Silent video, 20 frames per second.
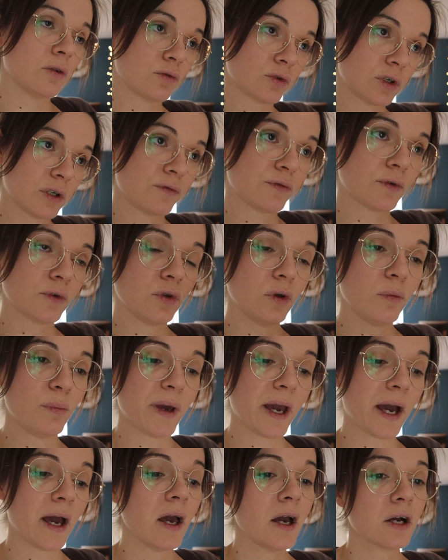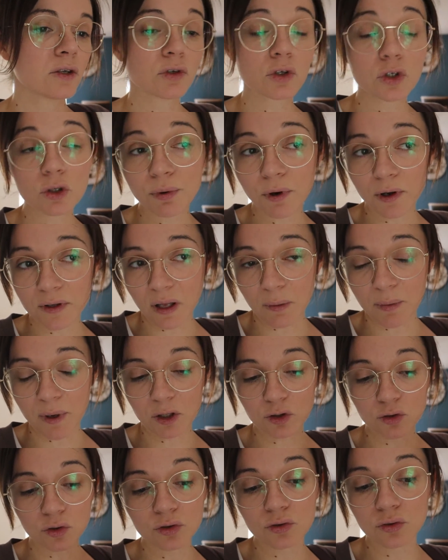Donc il te faut deux ah paires. Soit tu prends ta
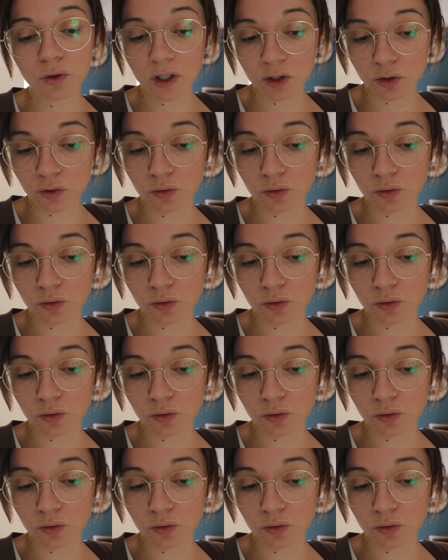paire de chaussures et